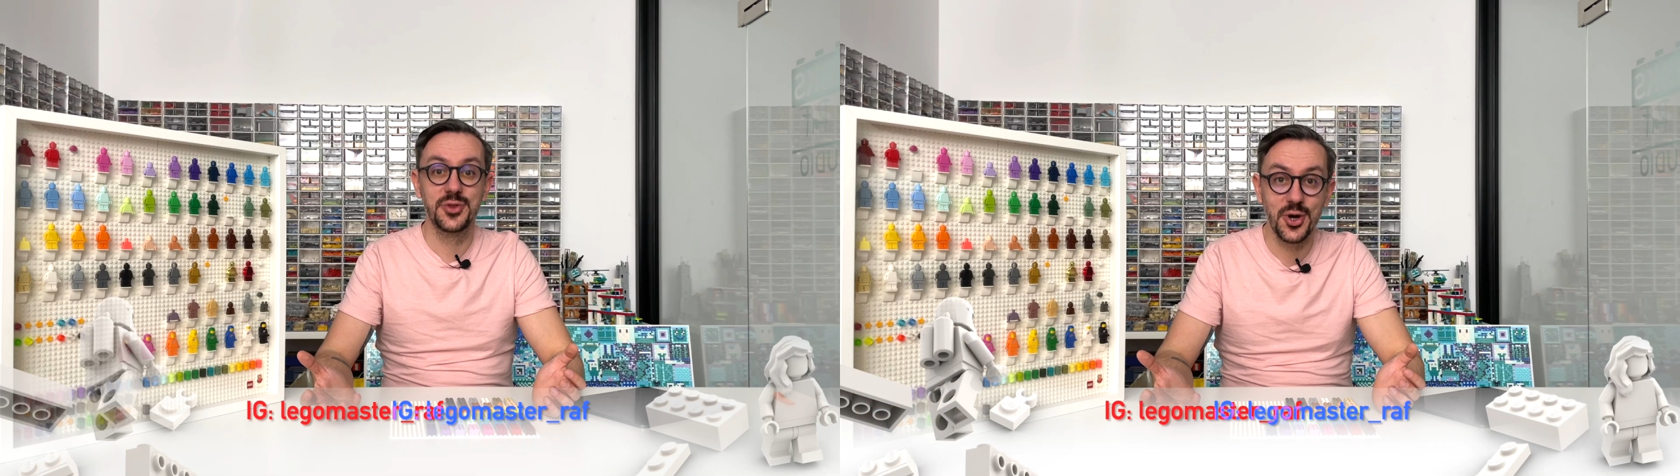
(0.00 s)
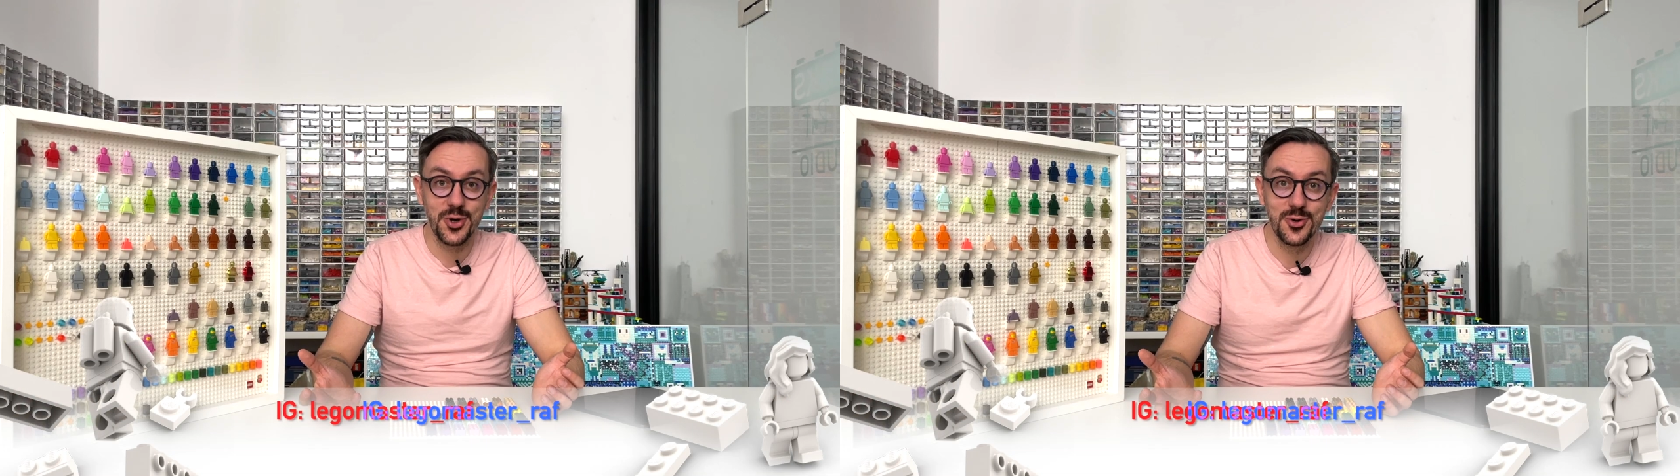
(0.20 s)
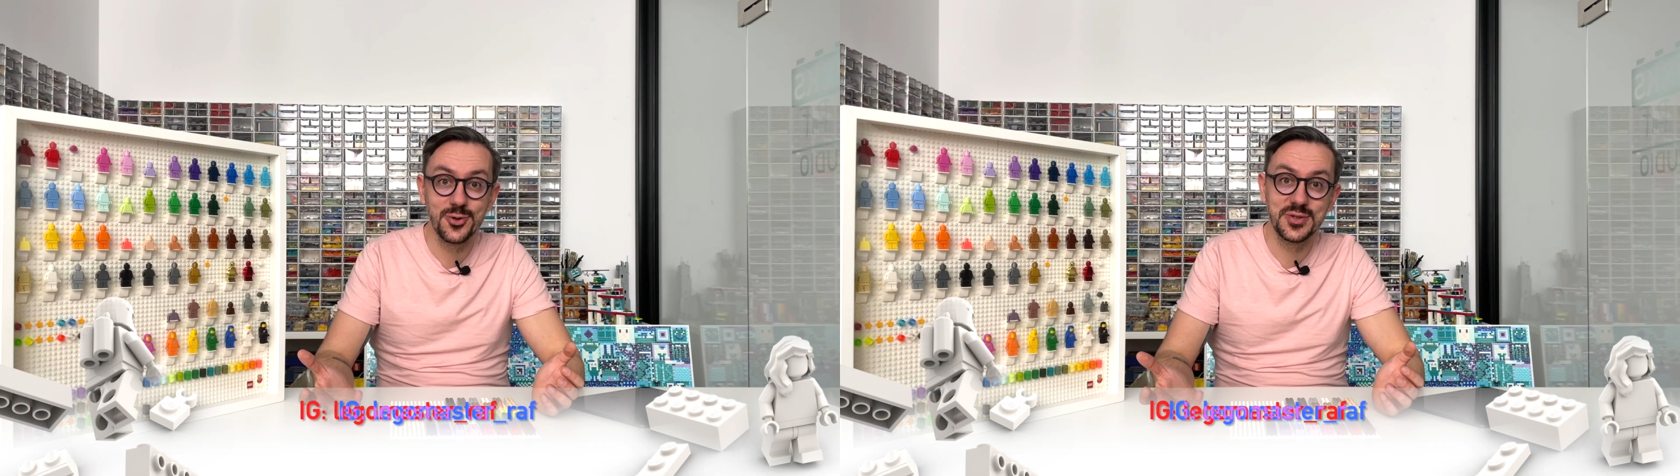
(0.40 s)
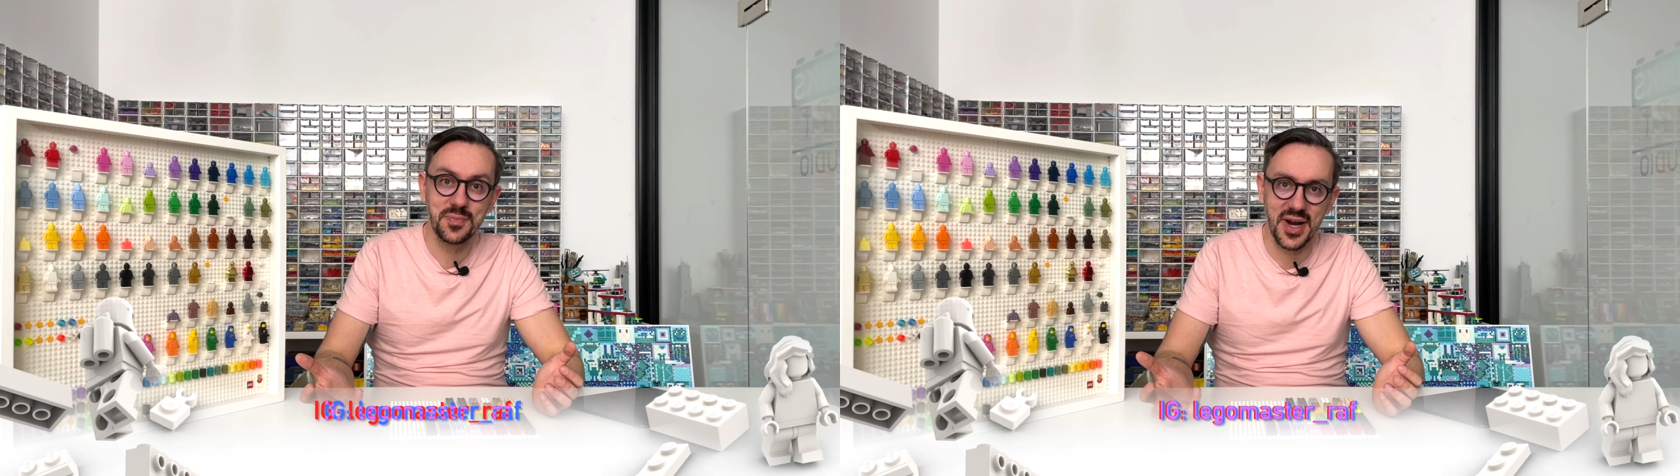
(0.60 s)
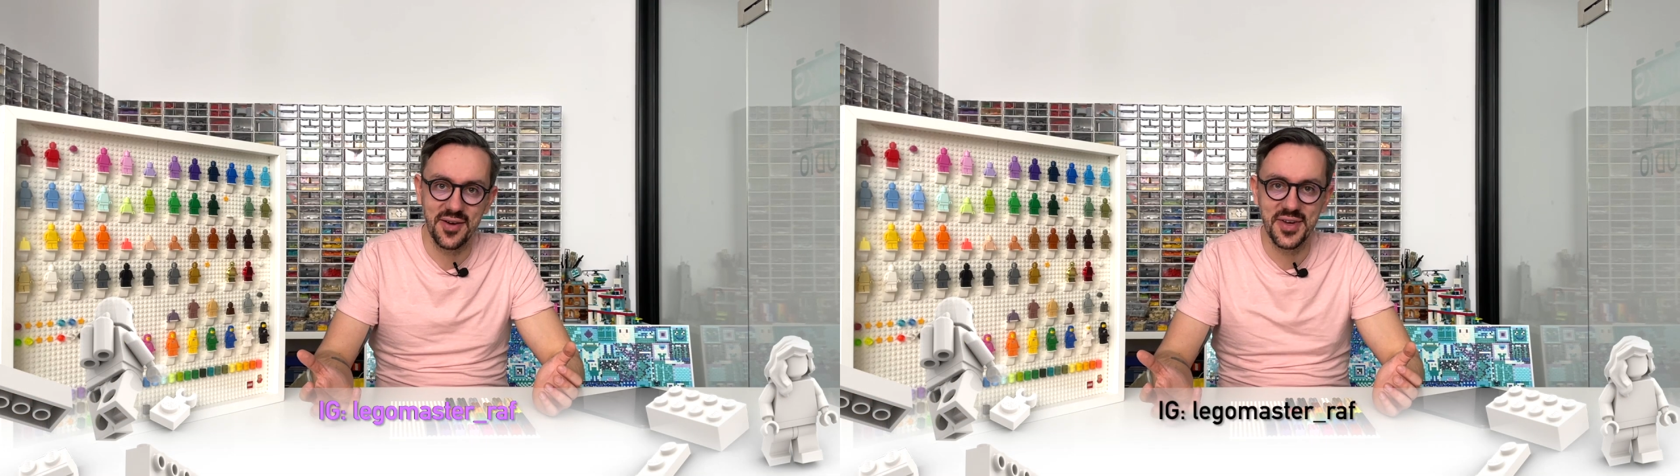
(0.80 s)
To już
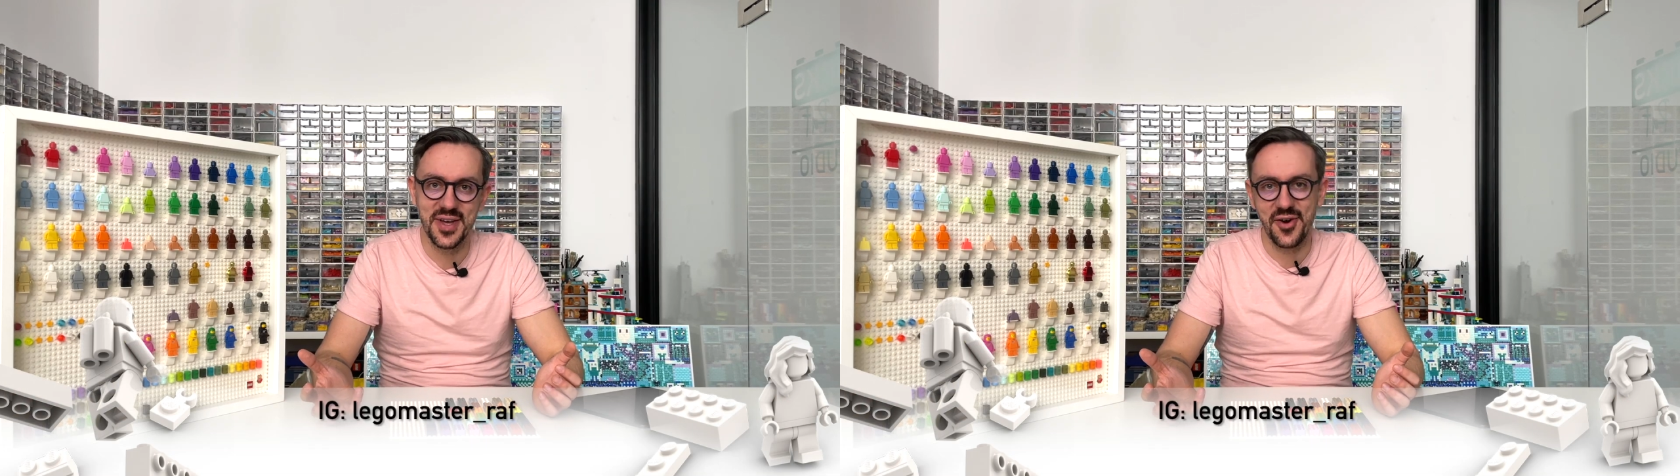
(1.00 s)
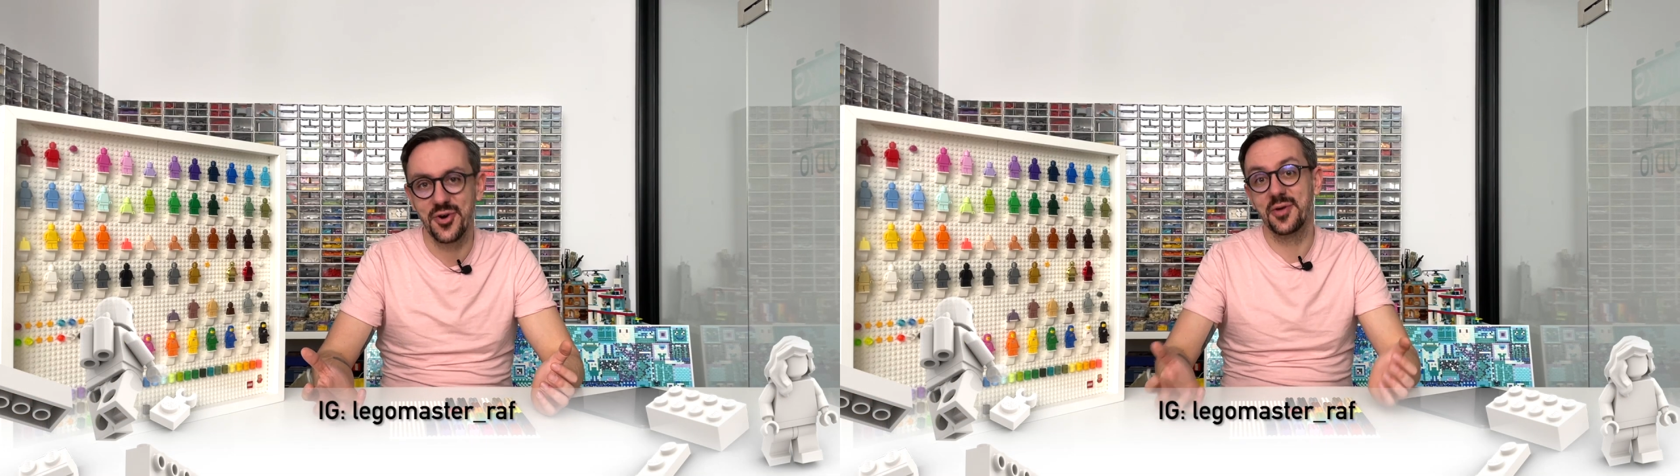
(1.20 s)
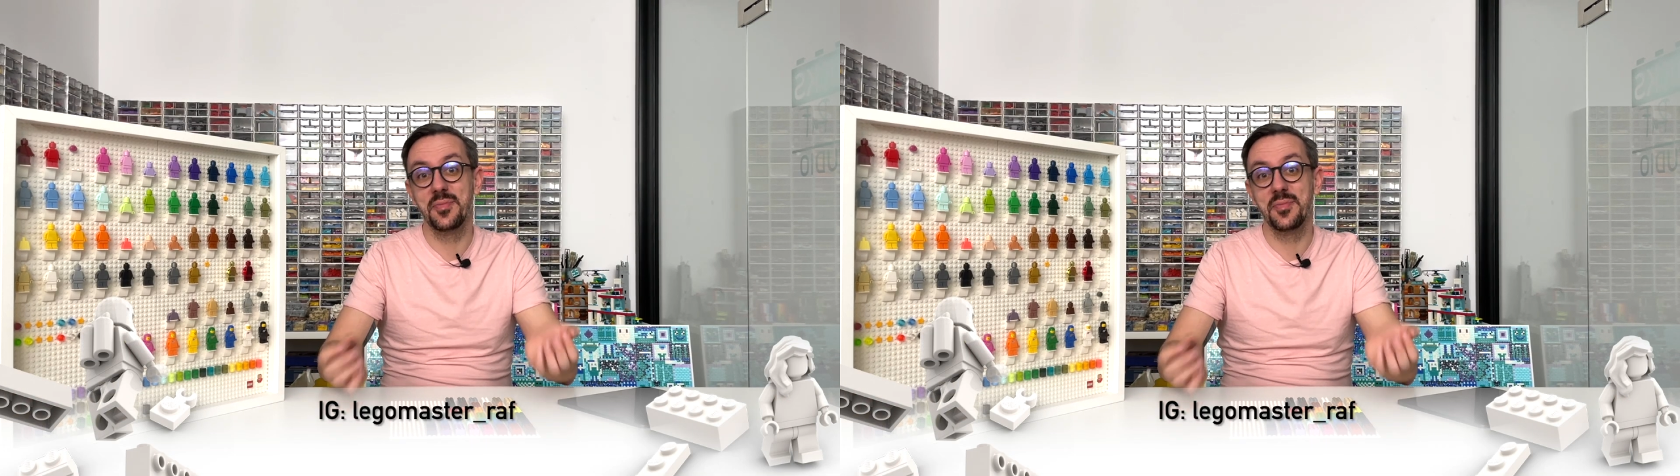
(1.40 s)
prawie rok.